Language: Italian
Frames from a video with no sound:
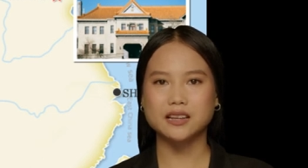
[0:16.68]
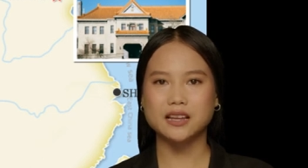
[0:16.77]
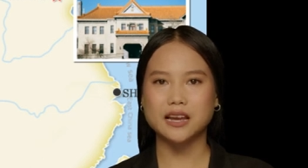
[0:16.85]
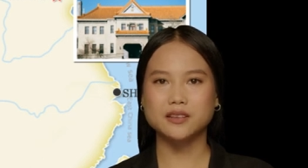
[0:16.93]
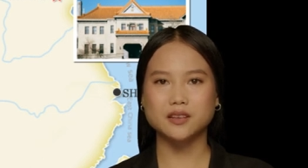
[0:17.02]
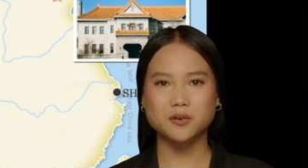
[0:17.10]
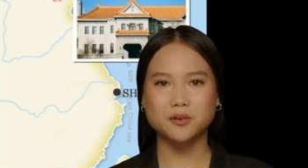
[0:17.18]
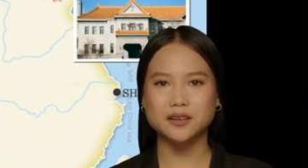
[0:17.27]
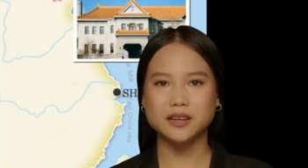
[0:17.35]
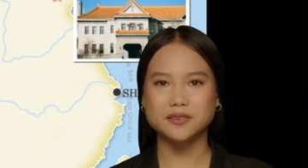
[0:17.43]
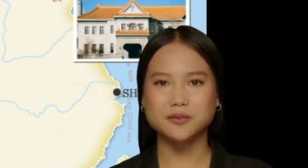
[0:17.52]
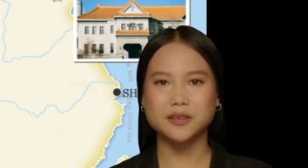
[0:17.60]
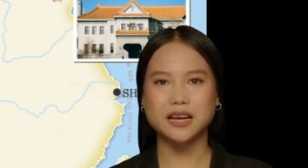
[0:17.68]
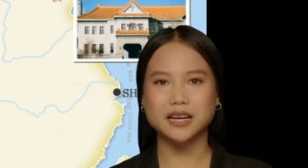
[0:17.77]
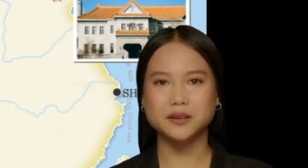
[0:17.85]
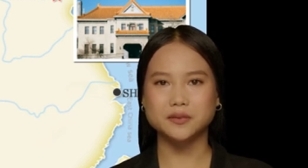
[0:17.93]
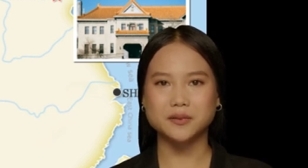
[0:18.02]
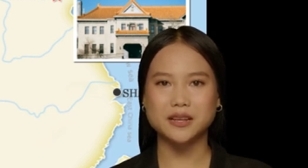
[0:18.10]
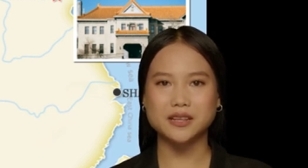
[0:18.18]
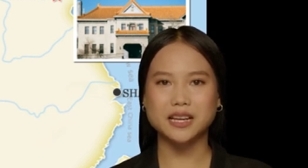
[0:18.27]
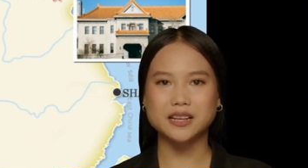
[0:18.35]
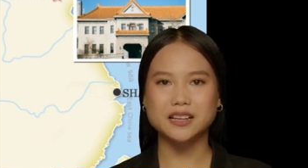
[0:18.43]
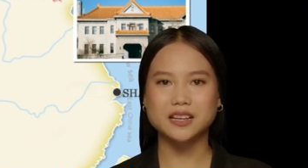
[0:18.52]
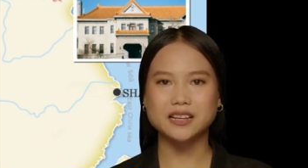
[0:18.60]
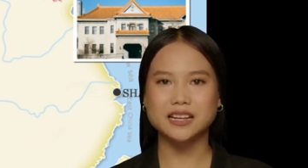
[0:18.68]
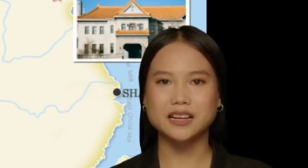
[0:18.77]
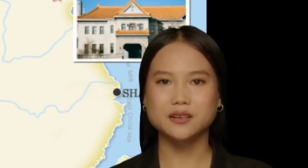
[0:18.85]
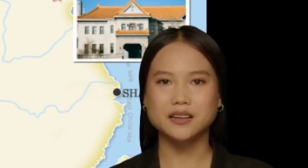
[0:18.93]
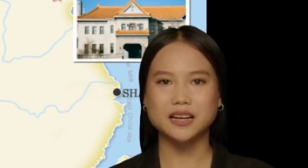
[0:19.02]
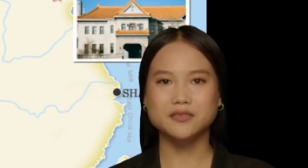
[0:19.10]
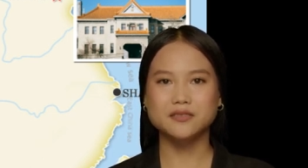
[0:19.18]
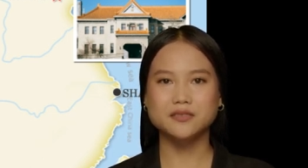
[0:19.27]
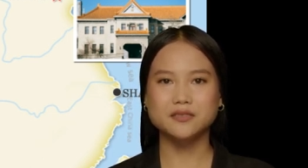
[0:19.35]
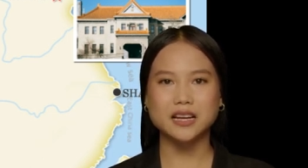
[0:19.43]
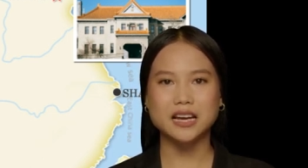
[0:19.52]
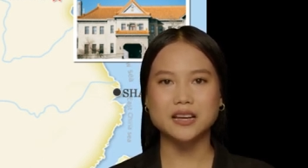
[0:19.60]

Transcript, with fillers: a Changchun, nella provincia di Jilin,